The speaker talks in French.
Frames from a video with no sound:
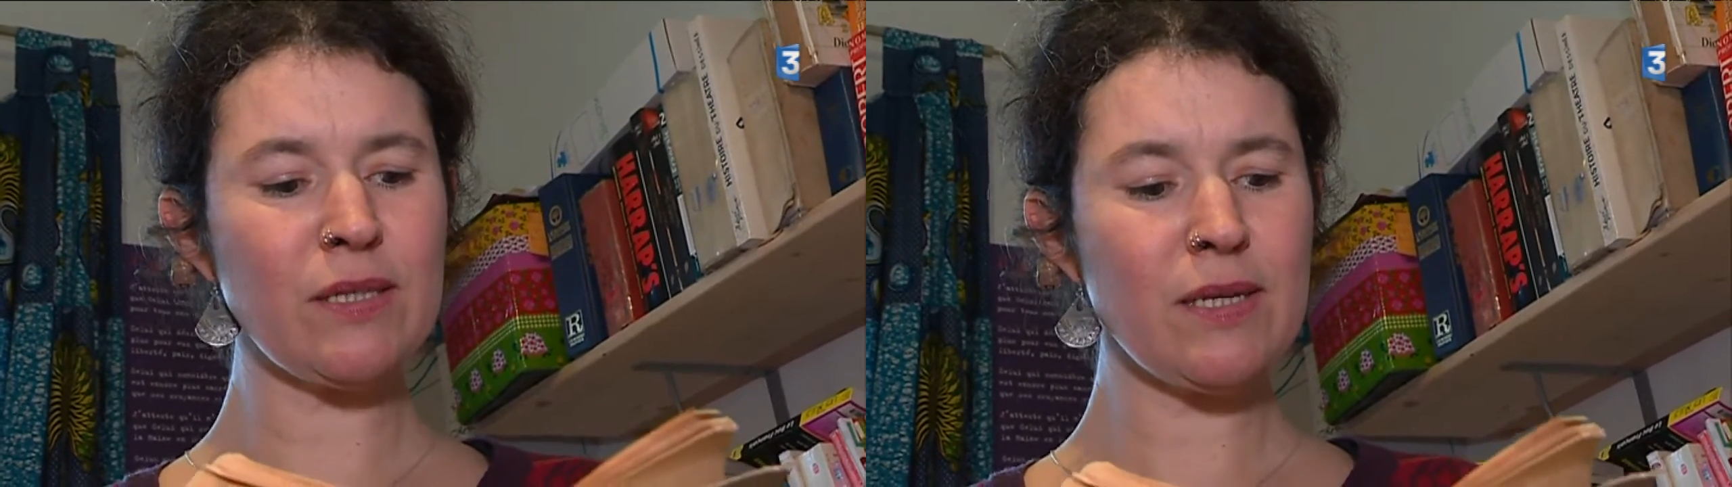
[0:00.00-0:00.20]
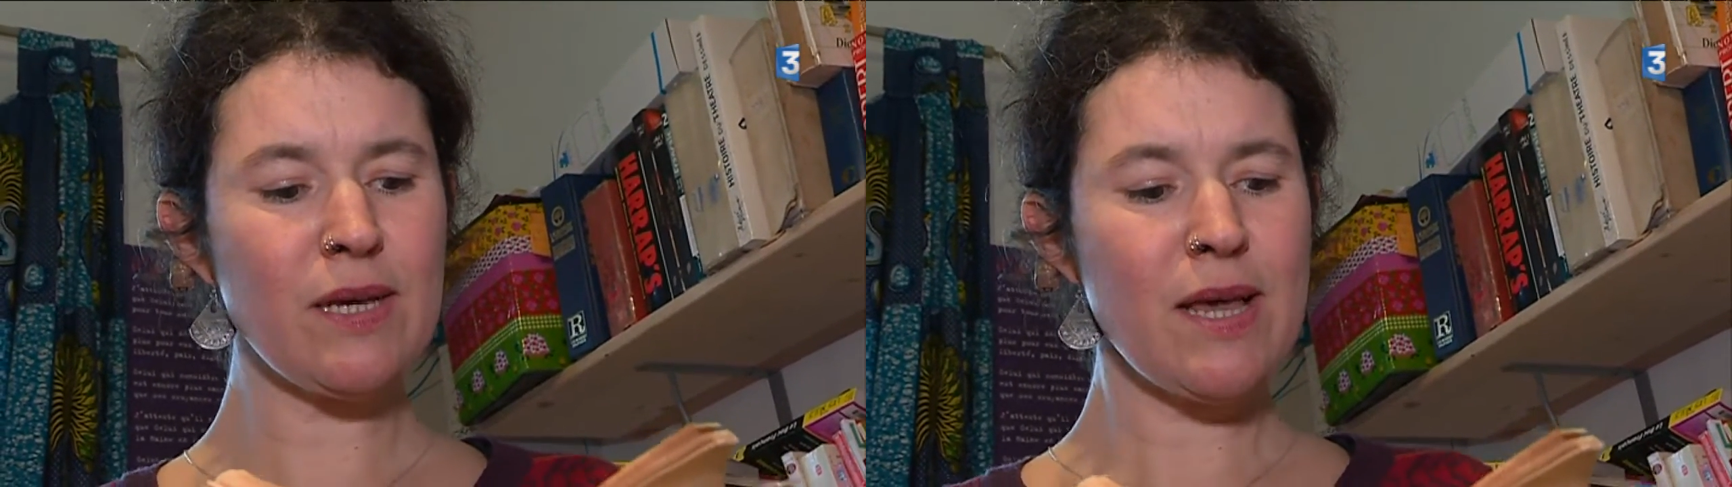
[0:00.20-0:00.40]

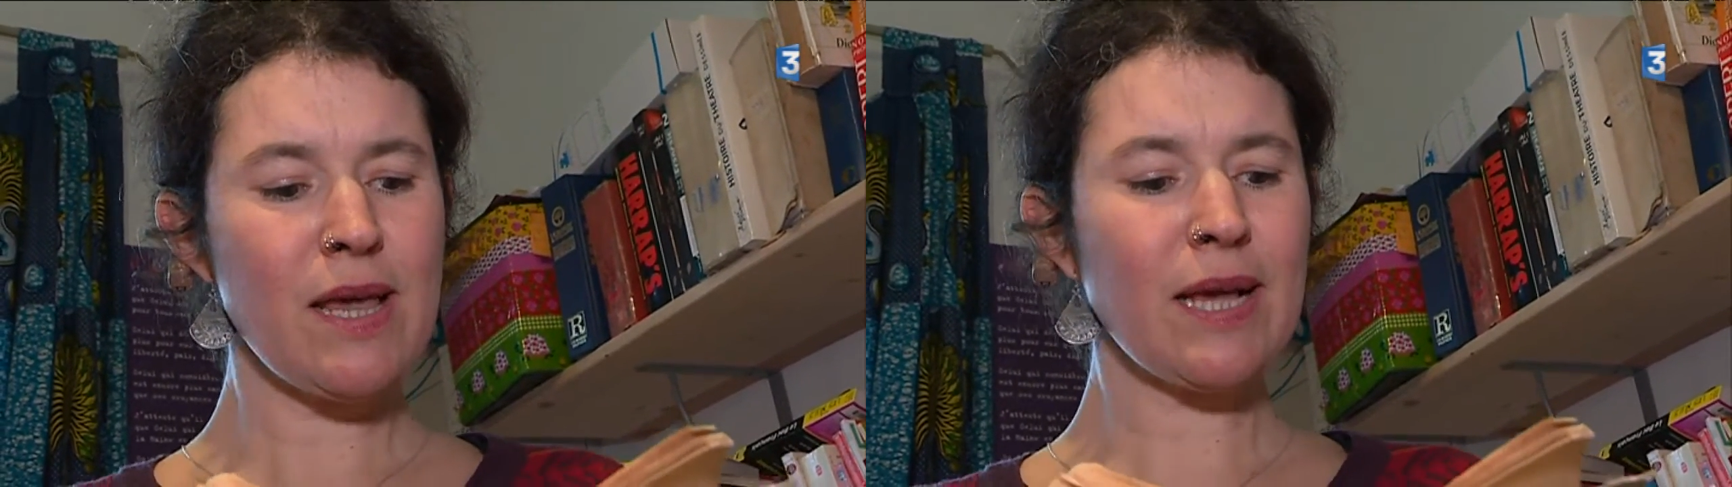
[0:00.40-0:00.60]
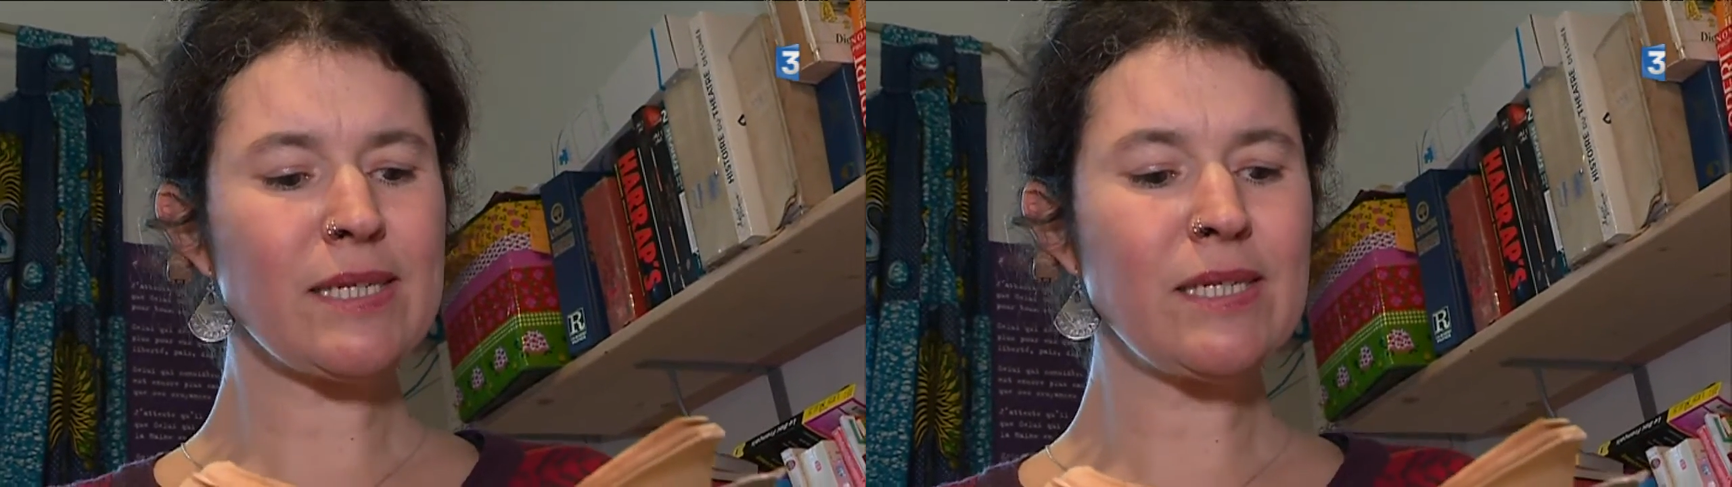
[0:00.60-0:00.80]
En
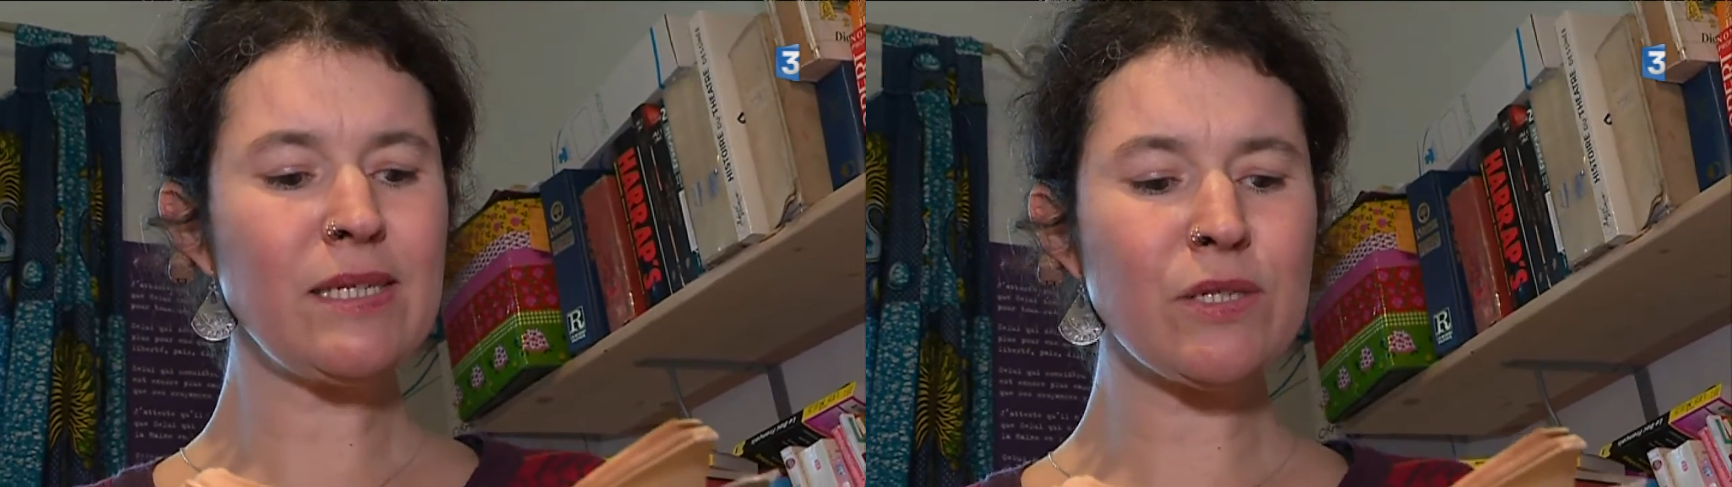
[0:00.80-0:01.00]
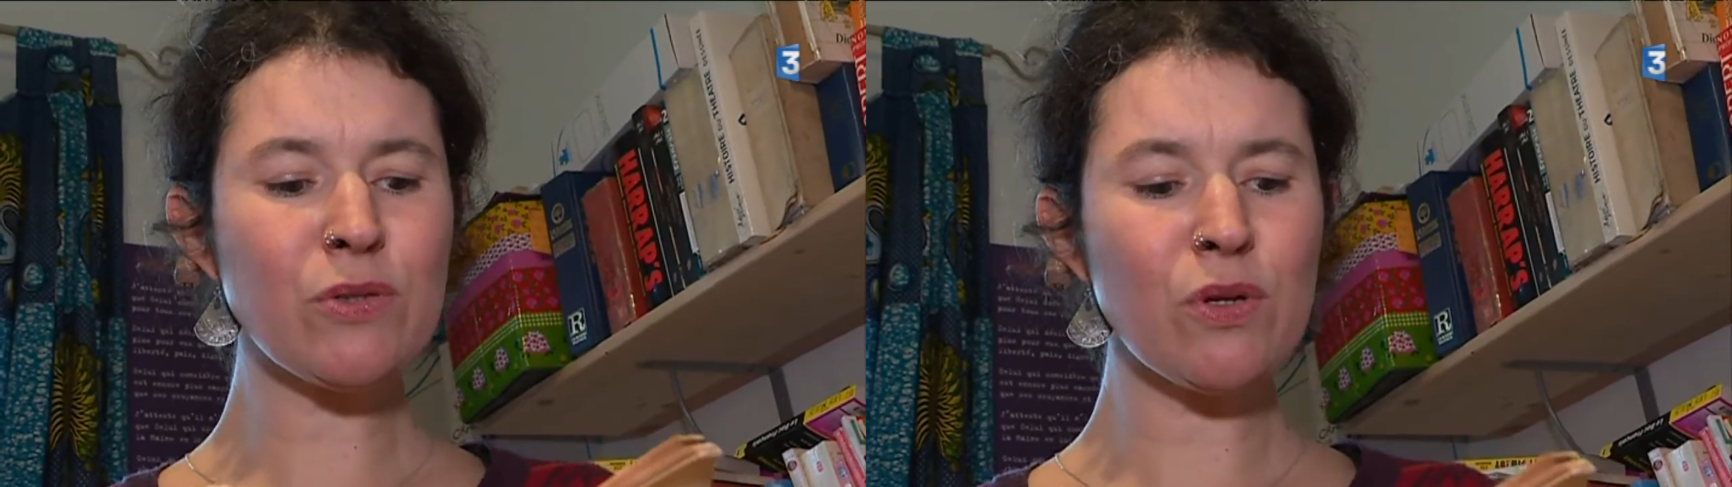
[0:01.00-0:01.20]
attendant
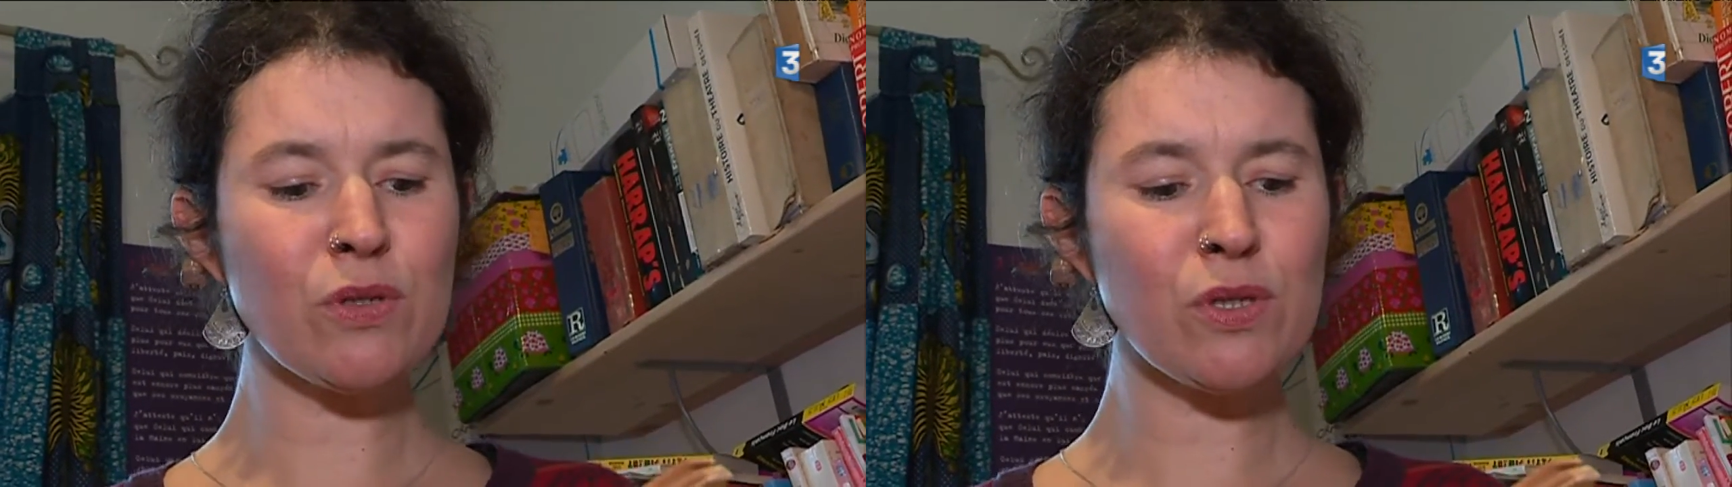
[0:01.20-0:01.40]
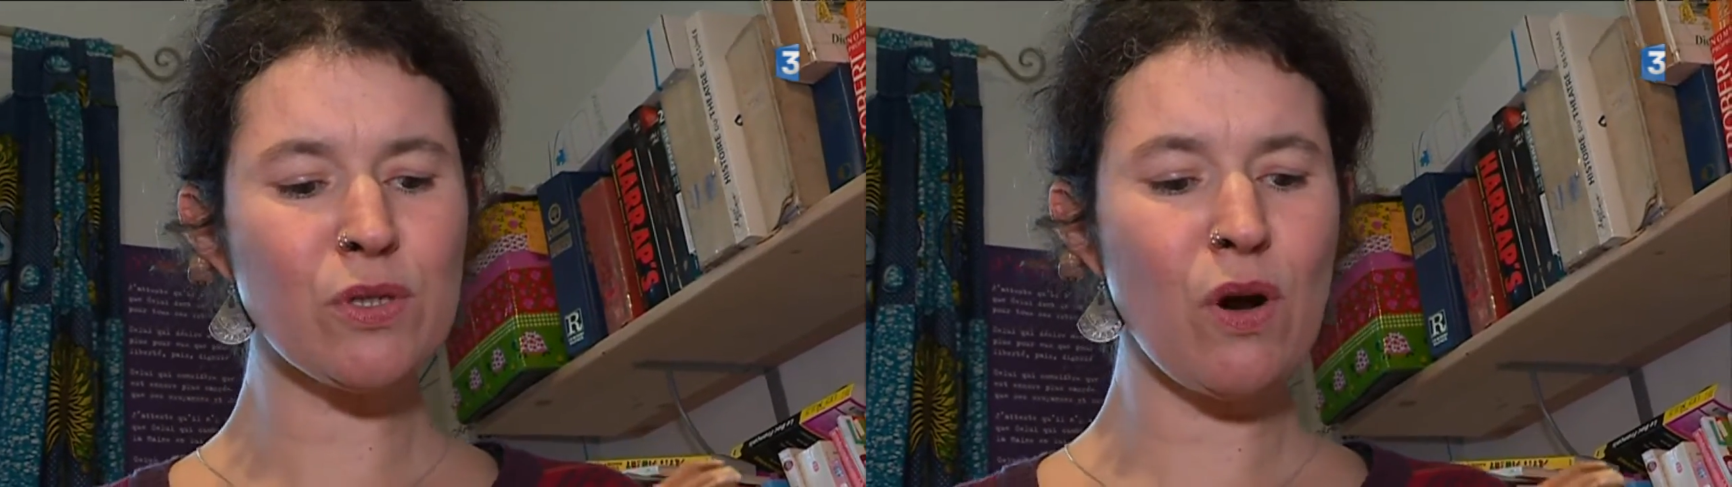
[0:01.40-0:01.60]
l'aval de
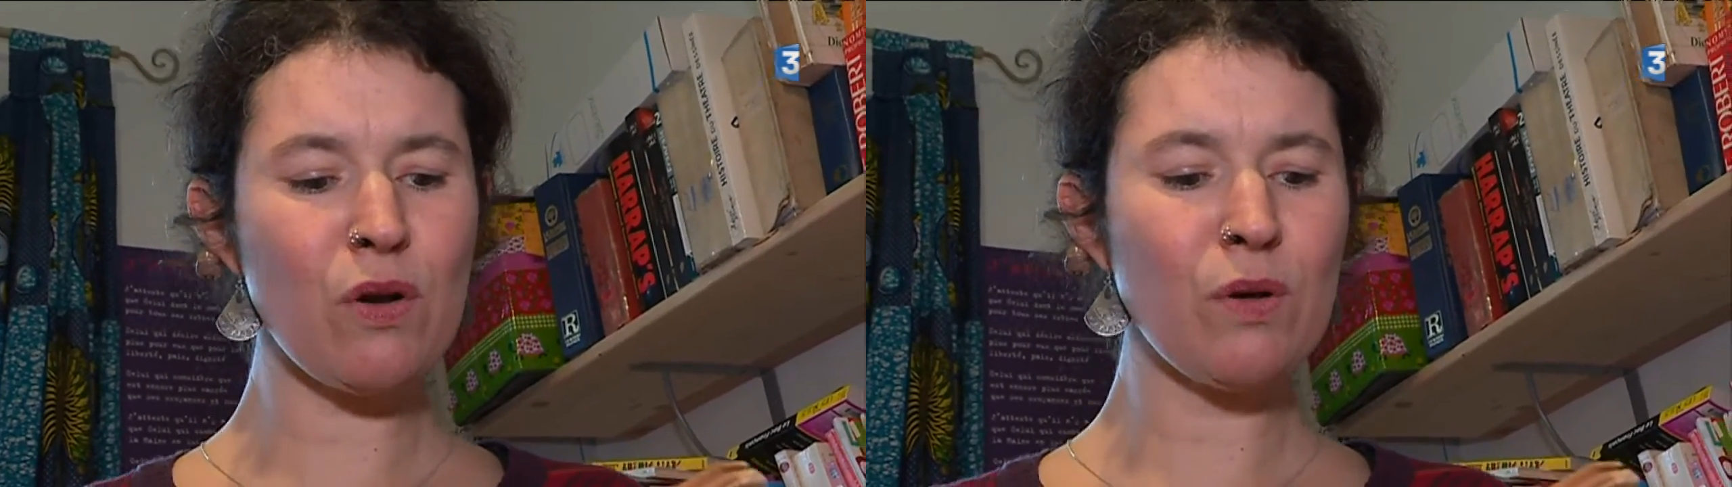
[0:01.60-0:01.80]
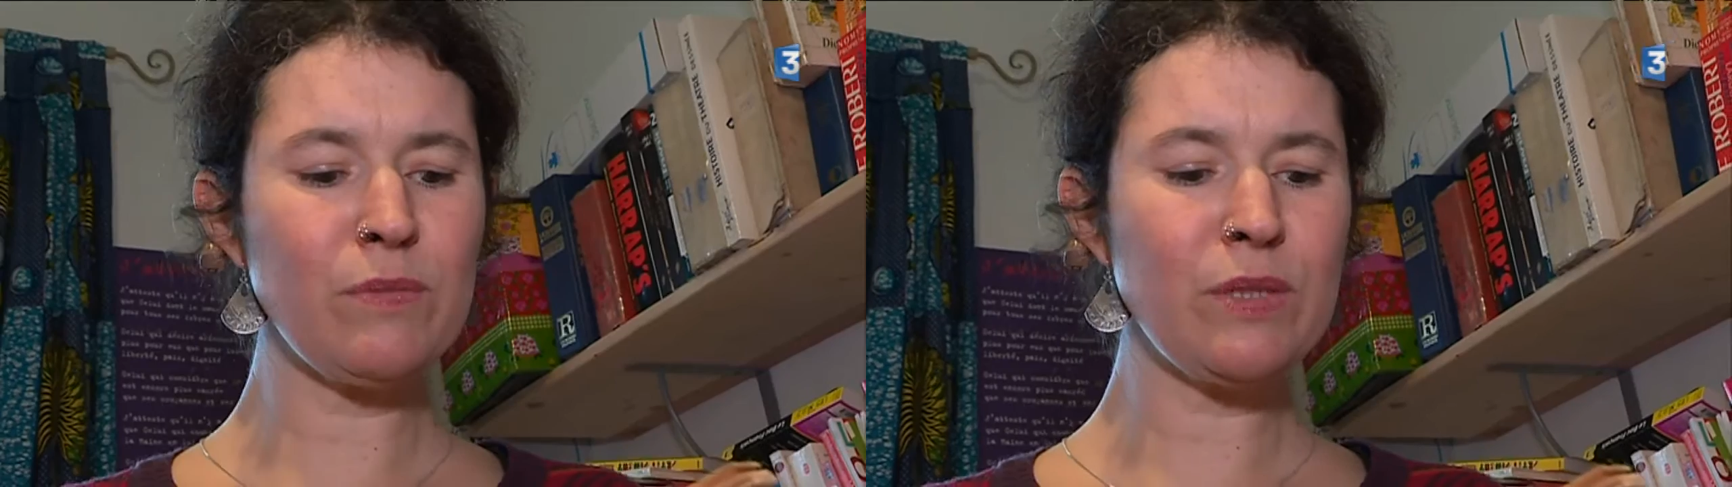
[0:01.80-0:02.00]
sa
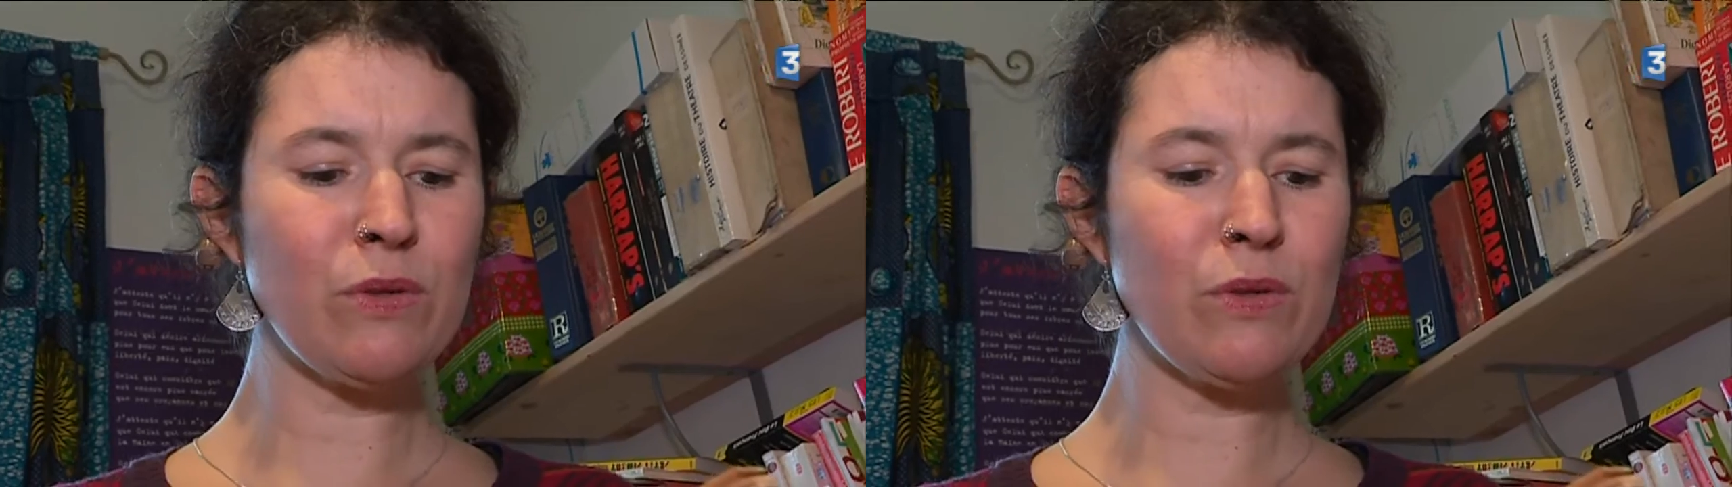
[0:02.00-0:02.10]
hiérarchie,